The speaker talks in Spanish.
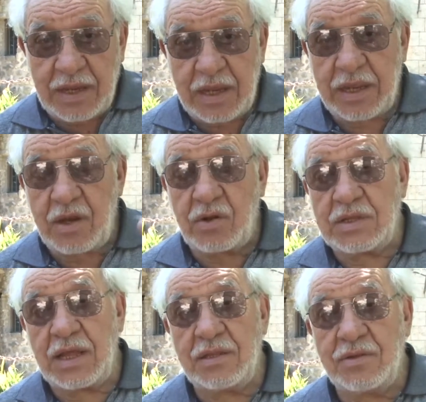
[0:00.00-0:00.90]
que quiero
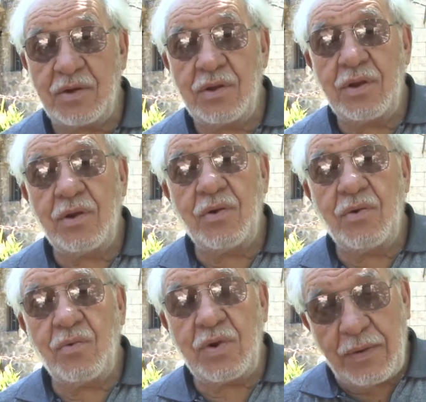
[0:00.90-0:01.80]
tanto.
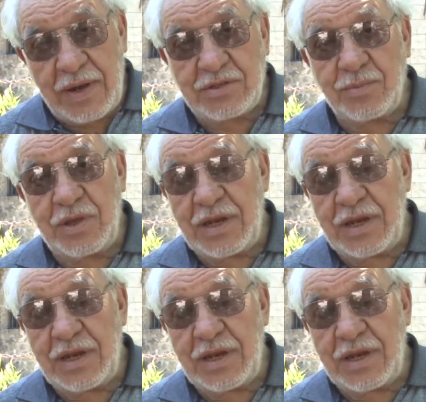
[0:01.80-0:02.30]
Un abrazo muy